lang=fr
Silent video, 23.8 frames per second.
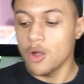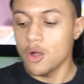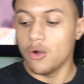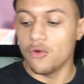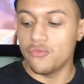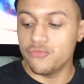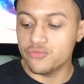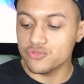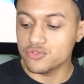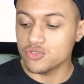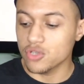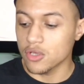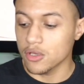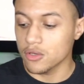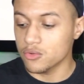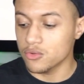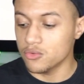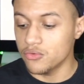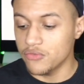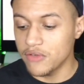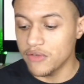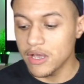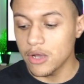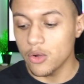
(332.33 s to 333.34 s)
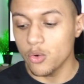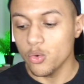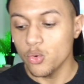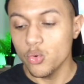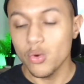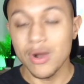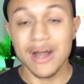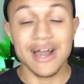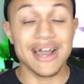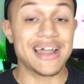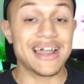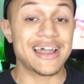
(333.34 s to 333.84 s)
au food truck couvert ou à
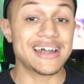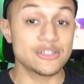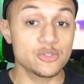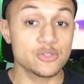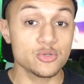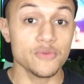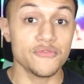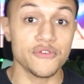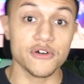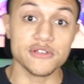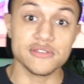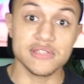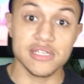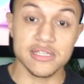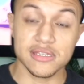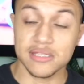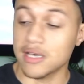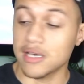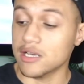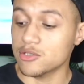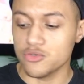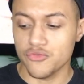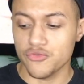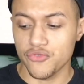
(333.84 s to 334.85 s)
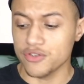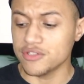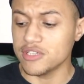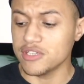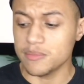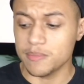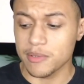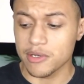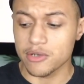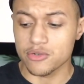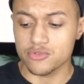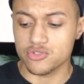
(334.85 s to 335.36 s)
Radio Fortnite. Radio Fortnite par
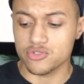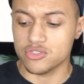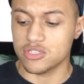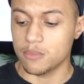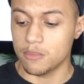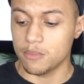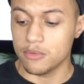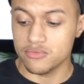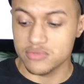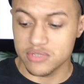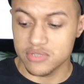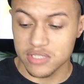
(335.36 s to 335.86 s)
contre je sais pas où c'est,